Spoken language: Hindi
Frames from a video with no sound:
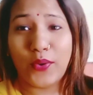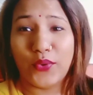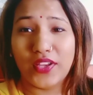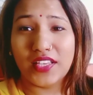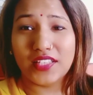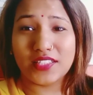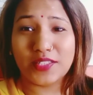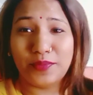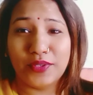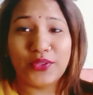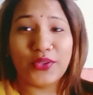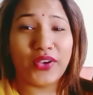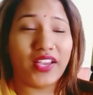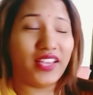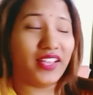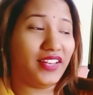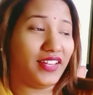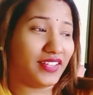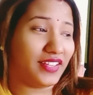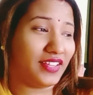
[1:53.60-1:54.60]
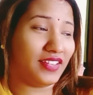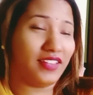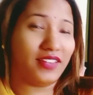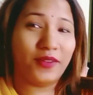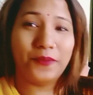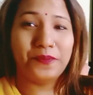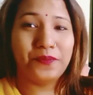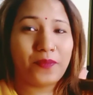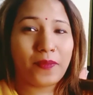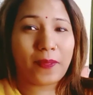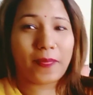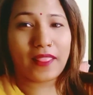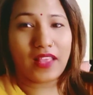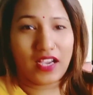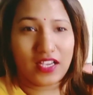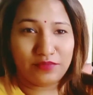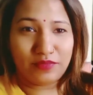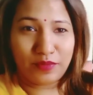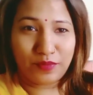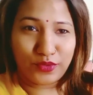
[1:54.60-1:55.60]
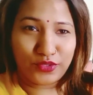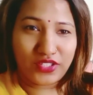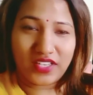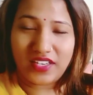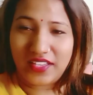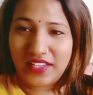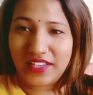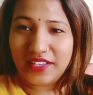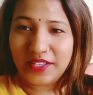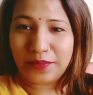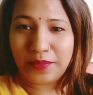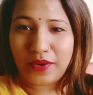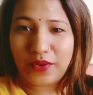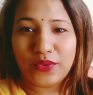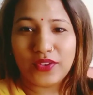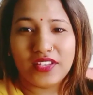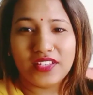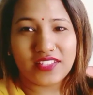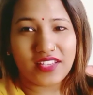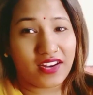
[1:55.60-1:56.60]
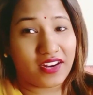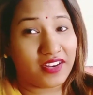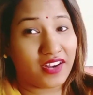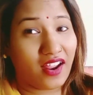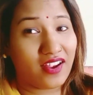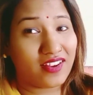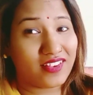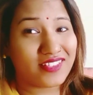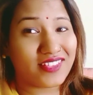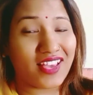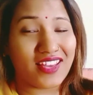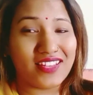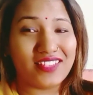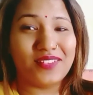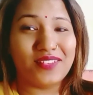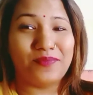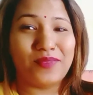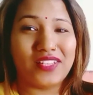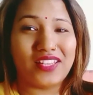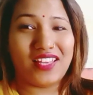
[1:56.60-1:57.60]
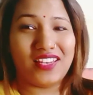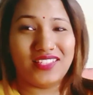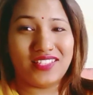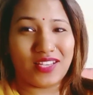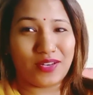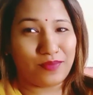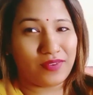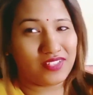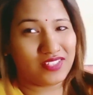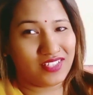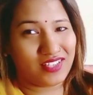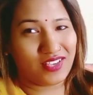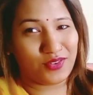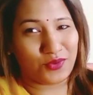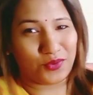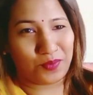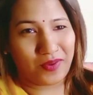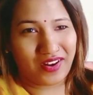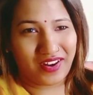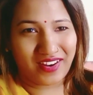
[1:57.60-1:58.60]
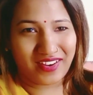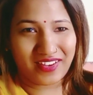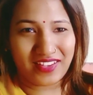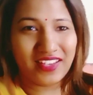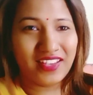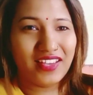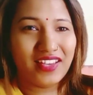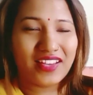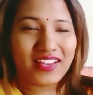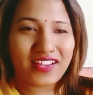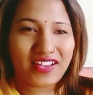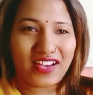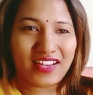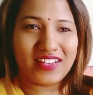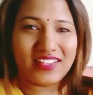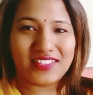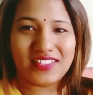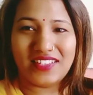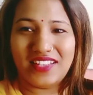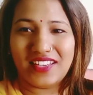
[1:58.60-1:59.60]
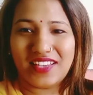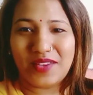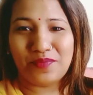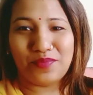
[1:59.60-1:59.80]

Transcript: अष्टमी तो है लेकिन आज मैं पूजा नहीं कर पाऊँगी सारा सारी जिम्मेदारी शर्मा जी के ऊपर आ गई खाने से लेके